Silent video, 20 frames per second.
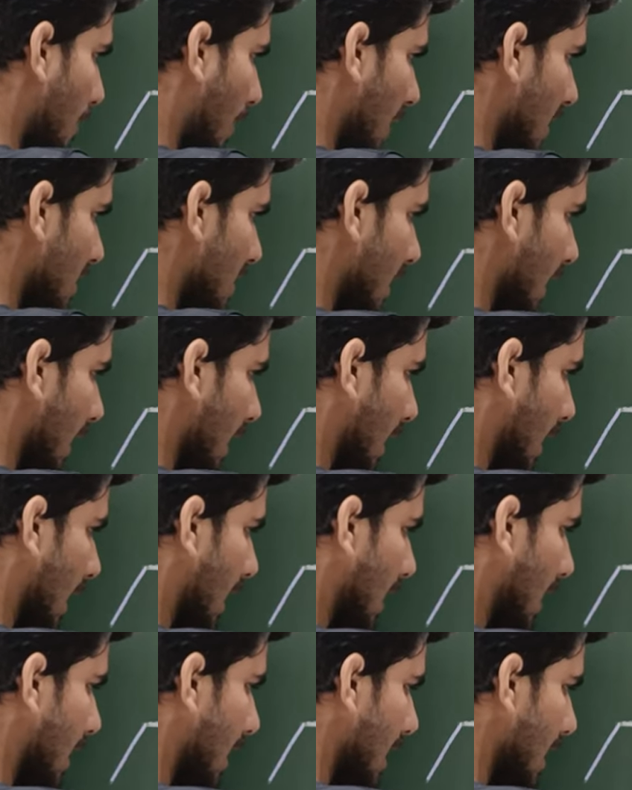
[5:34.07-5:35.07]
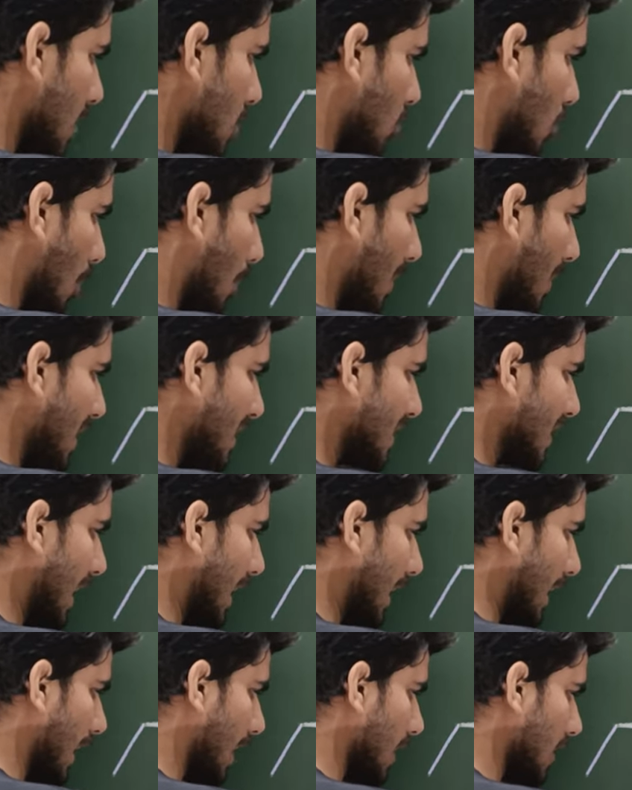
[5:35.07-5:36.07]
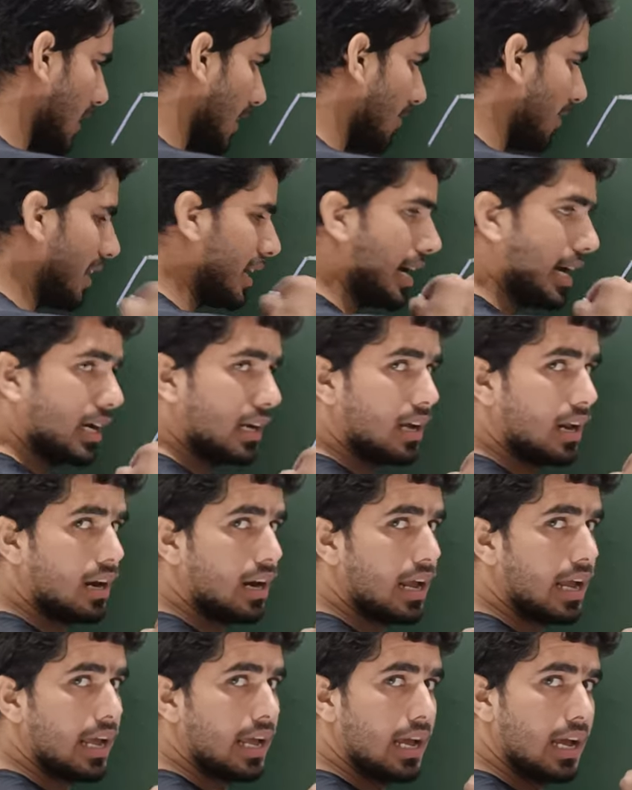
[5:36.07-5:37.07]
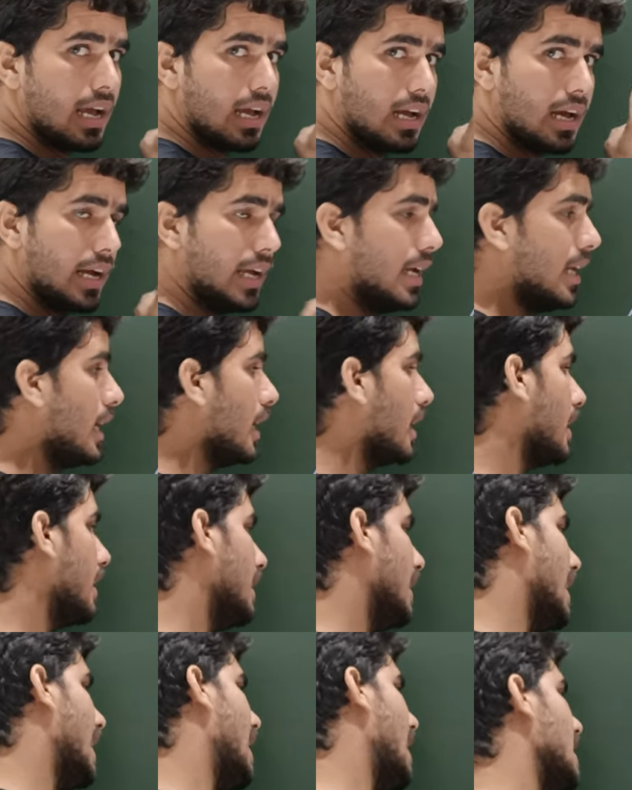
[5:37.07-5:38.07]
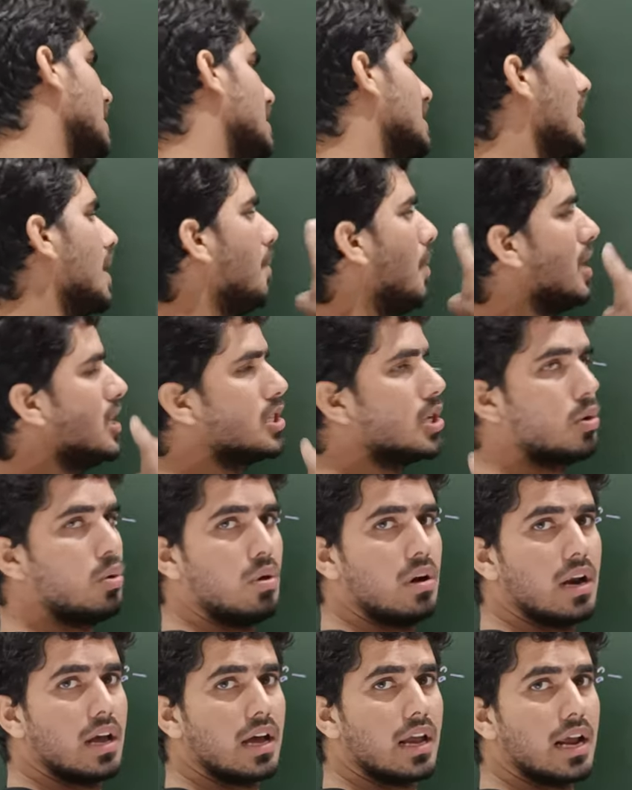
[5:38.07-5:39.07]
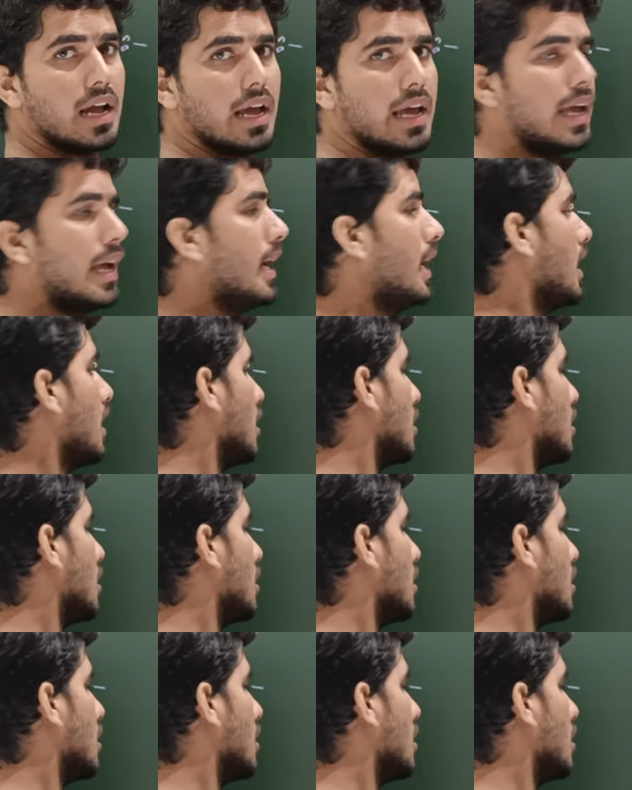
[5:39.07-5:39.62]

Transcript: बल से ये इसको अपने सेंटर की तरफ अट्रैक्ट कर रहा है कहीं ना कहीं ऐसा बल जरूर लग रहा है